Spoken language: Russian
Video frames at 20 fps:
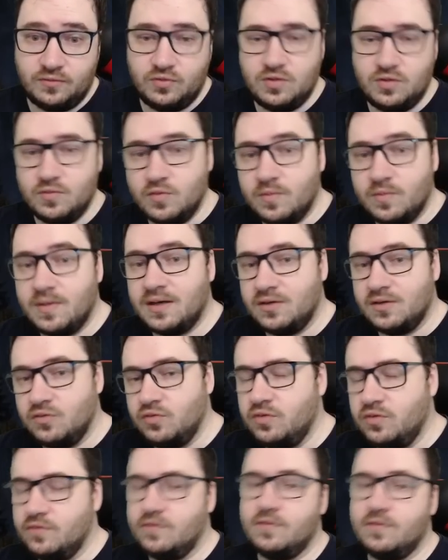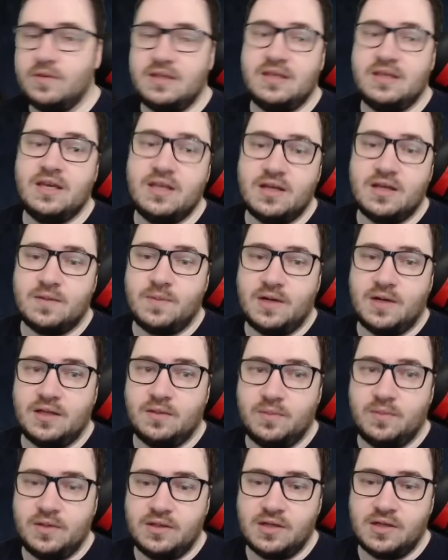Ну, ему у него денег
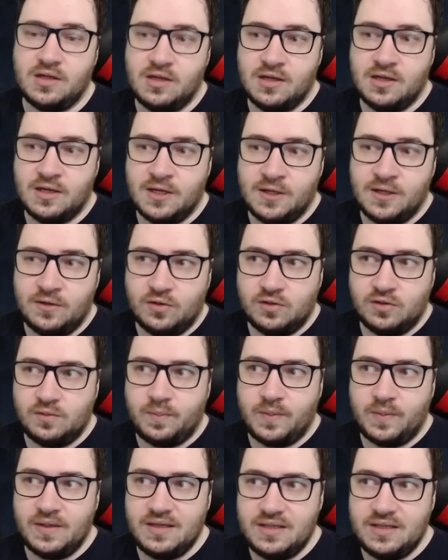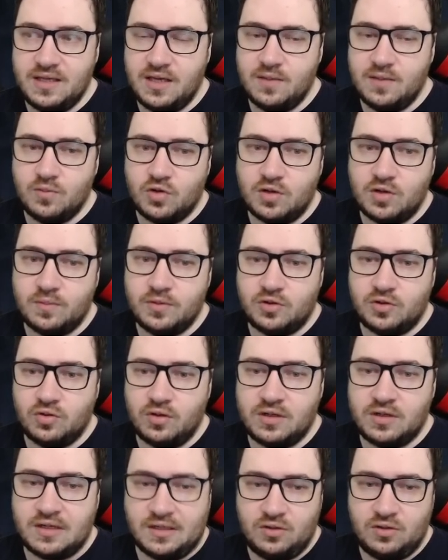мало было. Он, по идее, мог бы
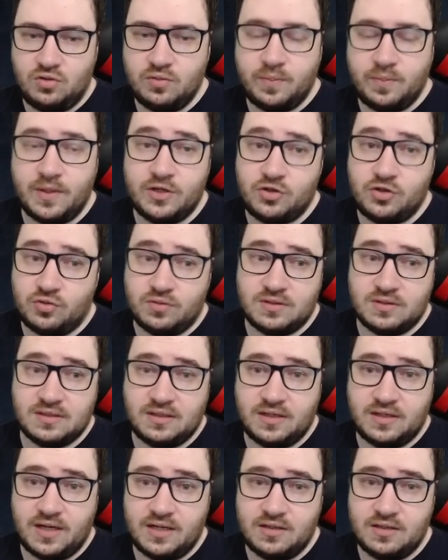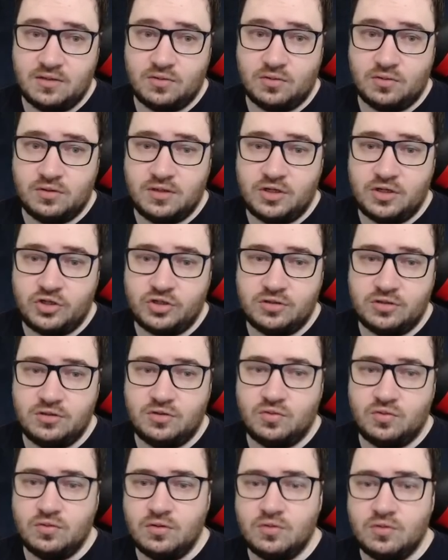только одну пачку загрейдить. Он решил ни
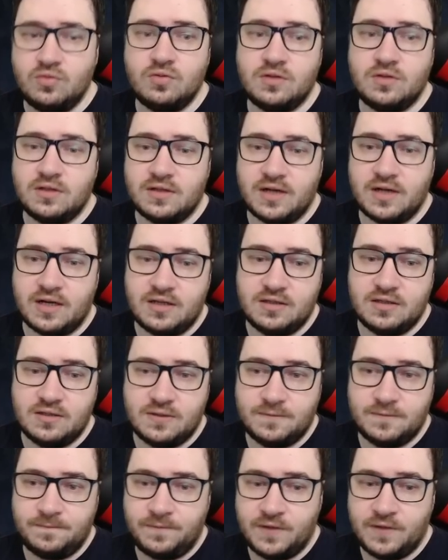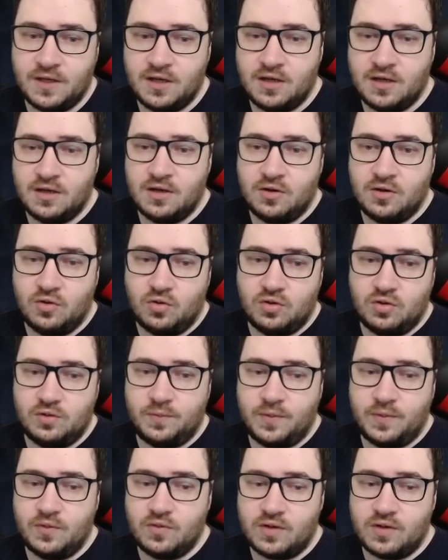ту, ни ту не грейдить.
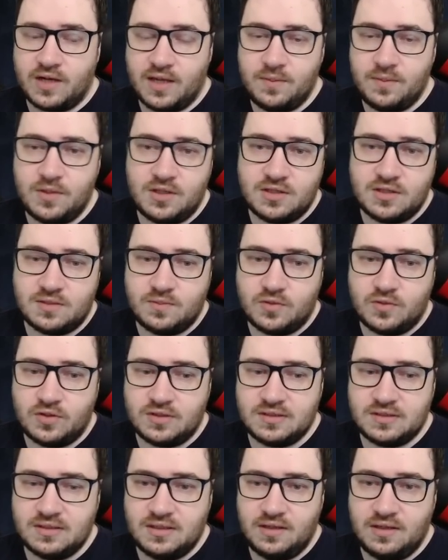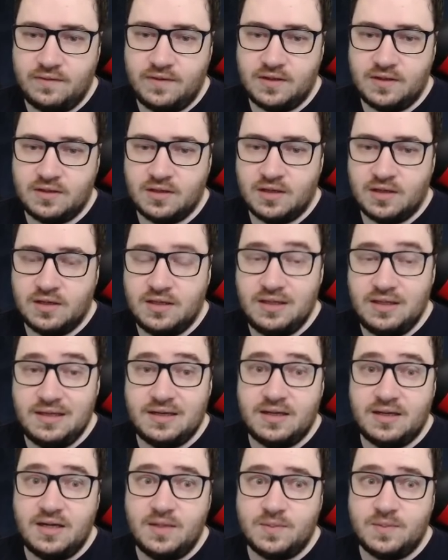Он пауками не смог задавить. И
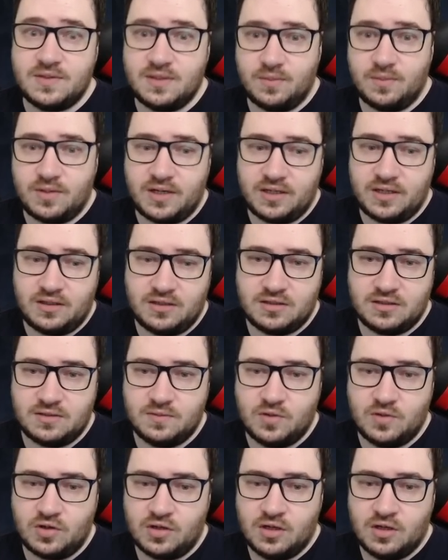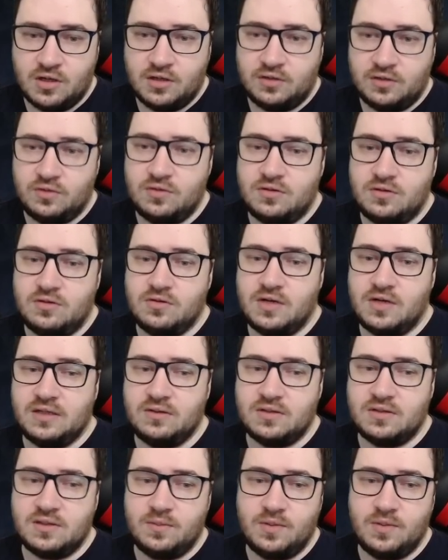крип забрать не смог. То есть
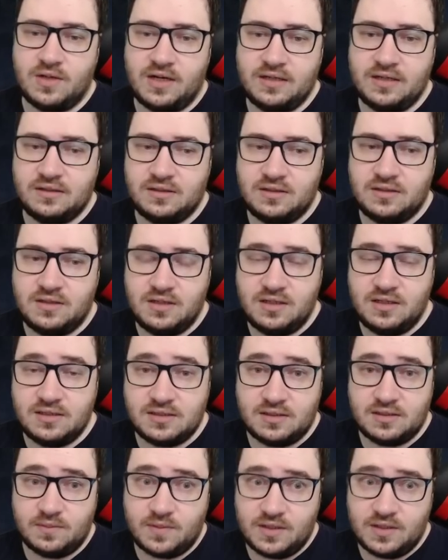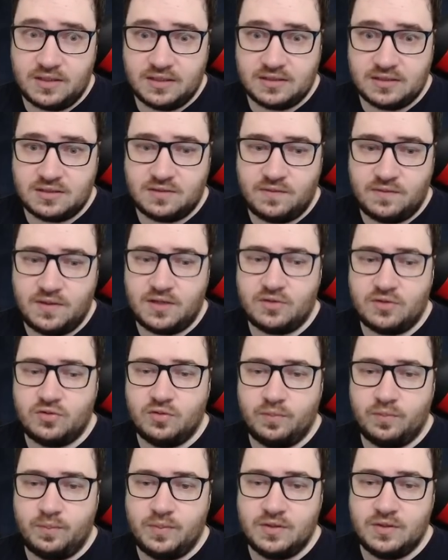Нуада забирает 300 монет
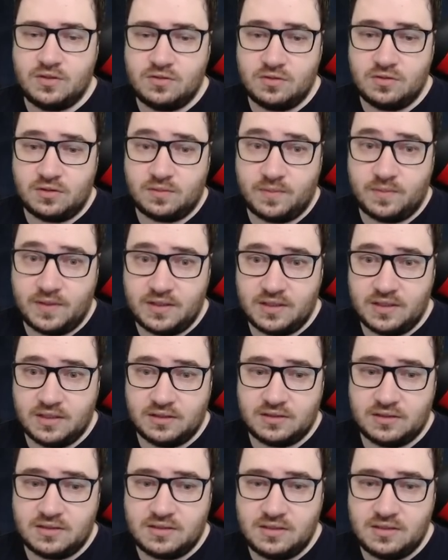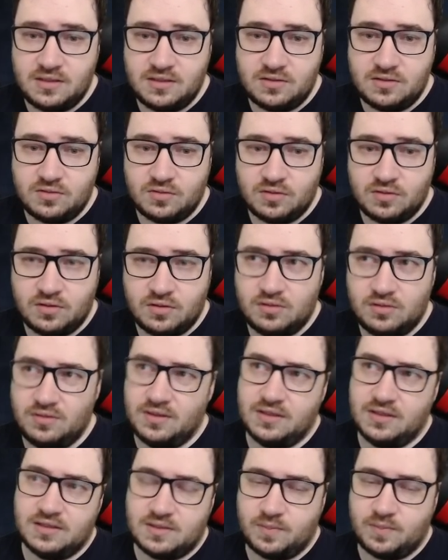сверху, 500 монет снизу,
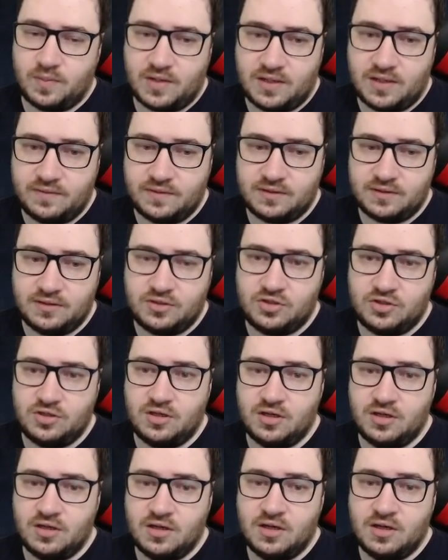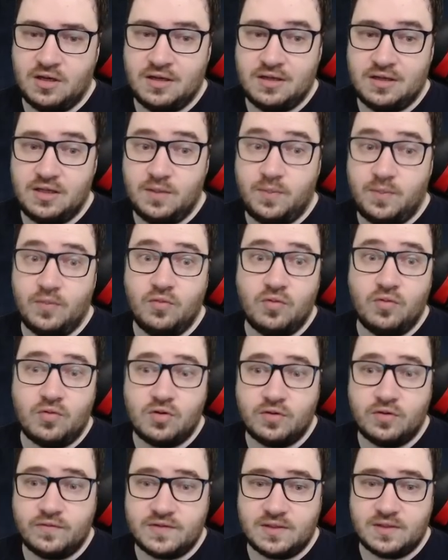или справа точнее. И
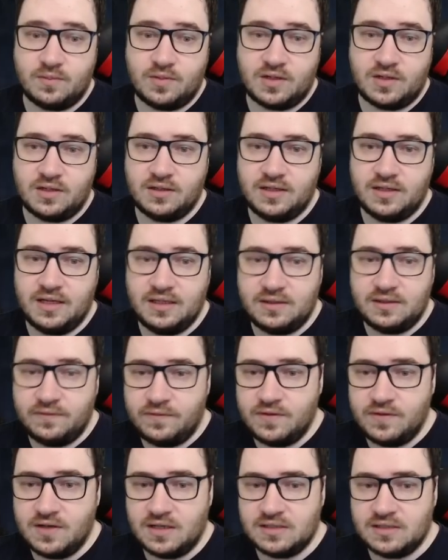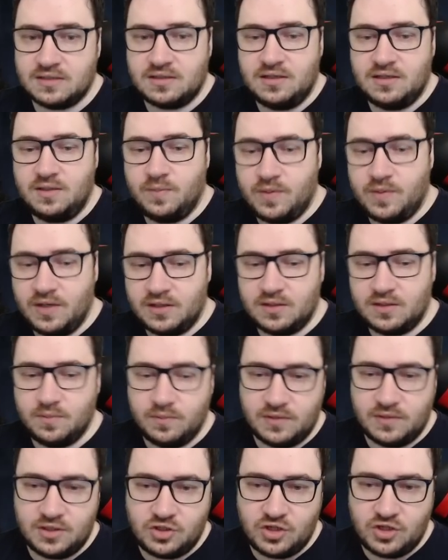пауков забрал. Это фиаско. И при
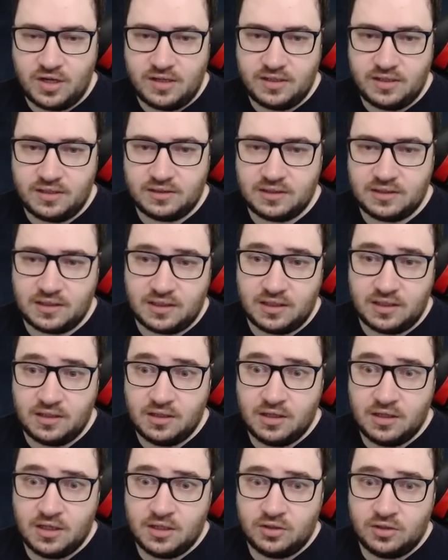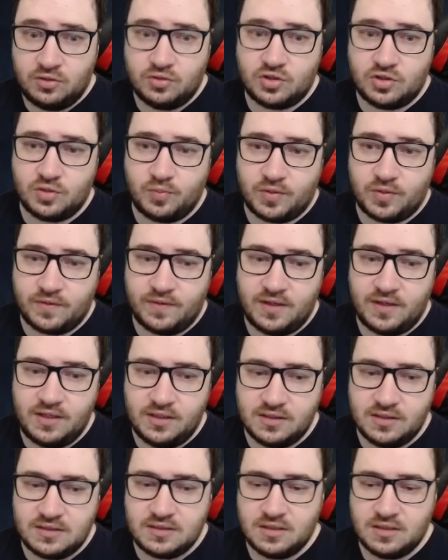этом начальная атака тоже
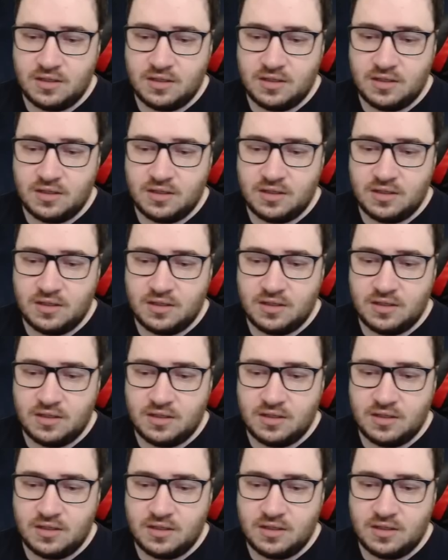провалилась.